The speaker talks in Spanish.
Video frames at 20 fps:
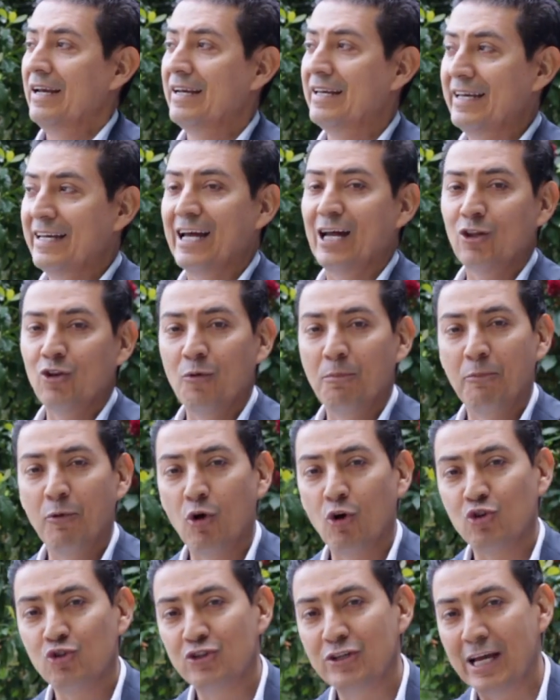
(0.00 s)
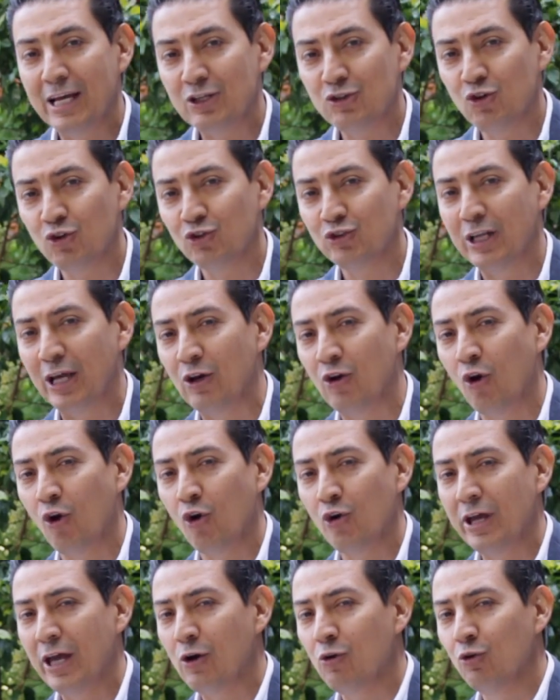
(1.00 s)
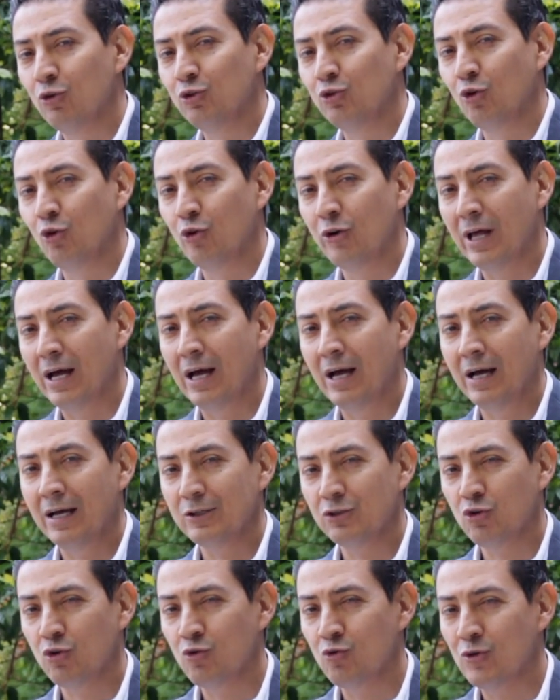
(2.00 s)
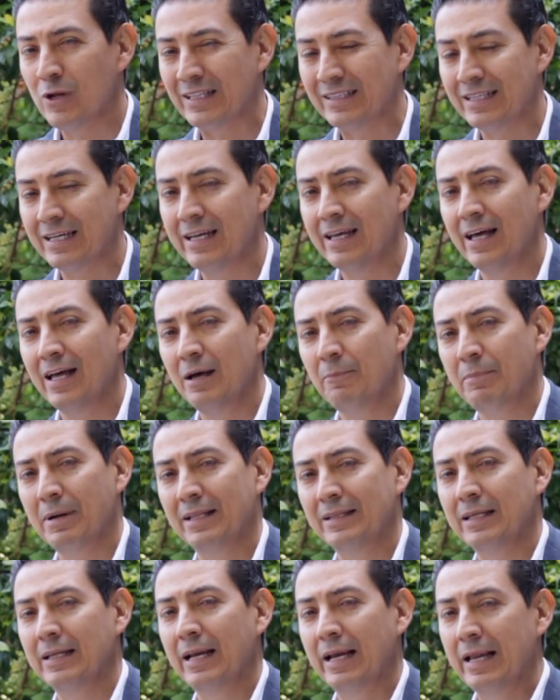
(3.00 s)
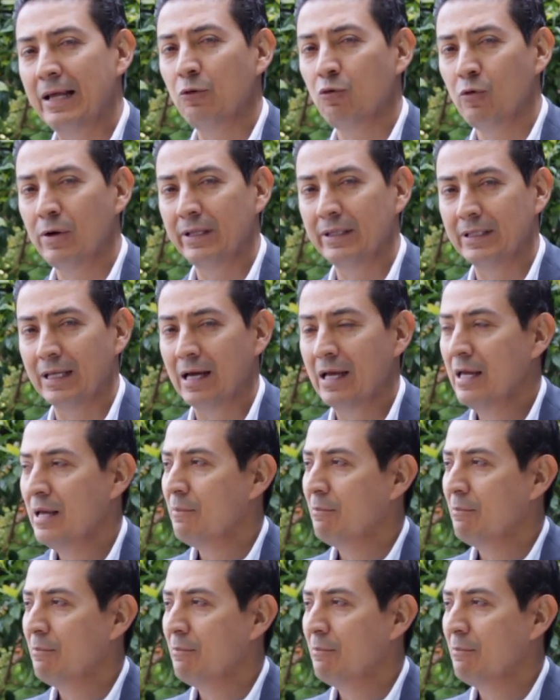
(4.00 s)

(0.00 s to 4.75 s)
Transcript: Ricardo, procesos, tecnología y cultura son una tríada para tener en cuenta.